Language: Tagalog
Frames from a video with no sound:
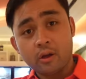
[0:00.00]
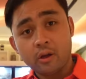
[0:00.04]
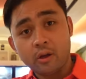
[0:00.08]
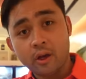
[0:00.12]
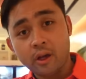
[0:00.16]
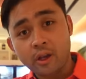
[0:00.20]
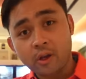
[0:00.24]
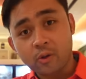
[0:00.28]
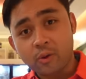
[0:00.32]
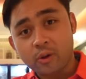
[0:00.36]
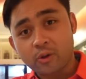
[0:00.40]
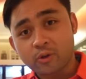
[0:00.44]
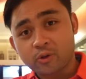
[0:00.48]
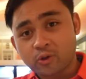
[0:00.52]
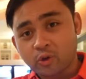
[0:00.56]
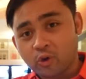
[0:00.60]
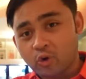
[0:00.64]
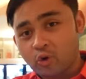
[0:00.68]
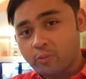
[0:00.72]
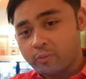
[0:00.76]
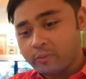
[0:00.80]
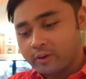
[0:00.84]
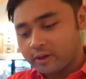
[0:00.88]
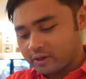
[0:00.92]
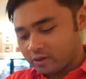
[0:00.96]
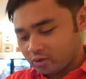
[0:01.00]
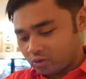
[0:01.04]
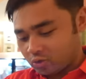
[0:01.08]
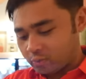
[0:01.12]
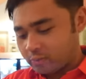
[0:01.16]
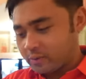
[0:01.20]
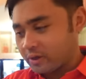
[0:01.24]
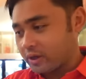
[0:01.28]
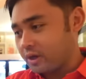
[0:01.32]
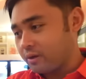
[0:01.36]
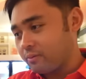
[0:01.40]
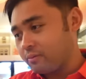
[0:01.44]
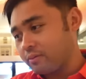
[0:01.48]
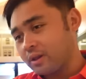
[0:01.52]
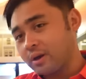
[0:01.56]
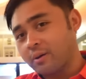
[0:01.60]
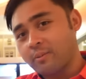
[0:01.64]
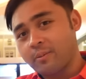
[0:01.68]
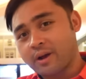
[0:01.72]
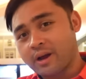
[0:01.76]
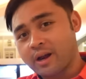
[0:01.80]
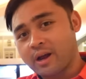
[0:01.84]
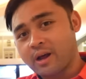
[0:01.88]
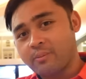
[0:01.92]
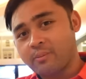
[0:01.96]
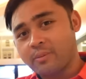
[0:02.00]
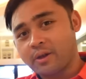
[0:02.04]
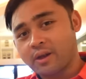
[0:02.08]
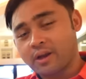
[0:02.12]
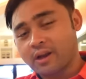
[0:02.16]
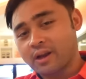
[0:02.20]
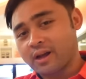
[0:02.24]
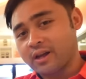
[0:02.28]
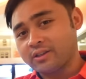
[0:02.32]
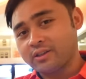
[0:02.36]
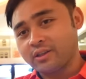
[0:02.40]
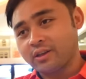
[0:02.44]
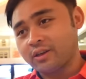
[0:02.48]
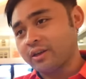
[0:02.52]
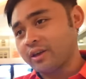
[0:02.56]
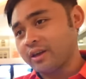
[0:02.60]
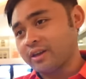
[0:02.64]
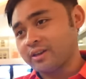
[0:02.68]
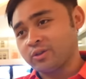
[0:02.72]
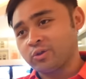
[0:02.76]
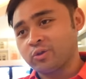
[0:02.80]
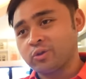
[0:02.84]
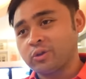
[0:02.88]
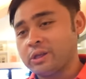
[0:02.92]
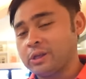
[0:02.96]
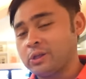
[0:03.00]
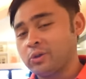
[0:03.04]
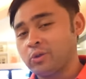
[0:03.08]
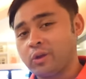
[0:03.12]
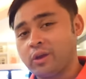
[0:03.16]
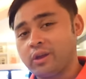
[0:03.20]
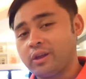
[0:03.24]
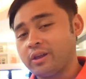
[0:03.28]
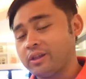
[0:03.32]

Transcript: Anyway, gusto ko man tumikim ng maraming klaseng keso dito eh.